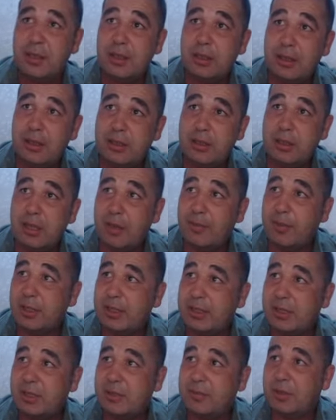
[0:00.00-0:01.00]
E, ama
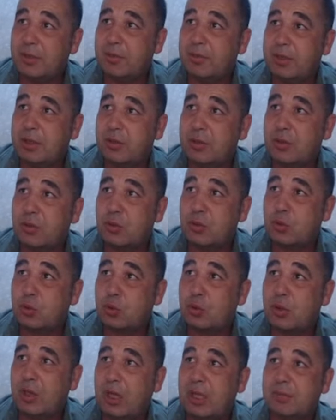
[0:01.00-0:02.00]
dediğim gibi
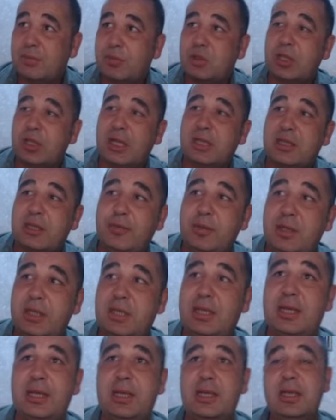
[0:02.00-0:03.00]
şu 66
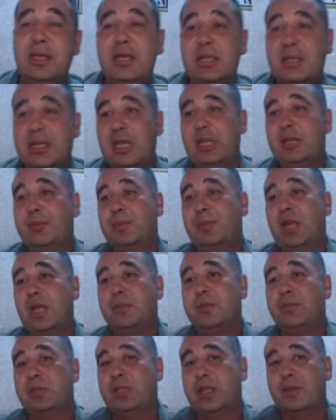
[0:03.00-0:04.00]
binlere gelip
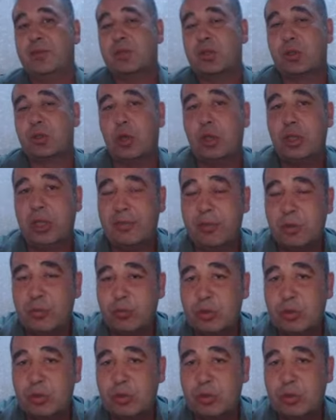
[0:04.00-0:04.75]
gelmeyeceğimiz önemli.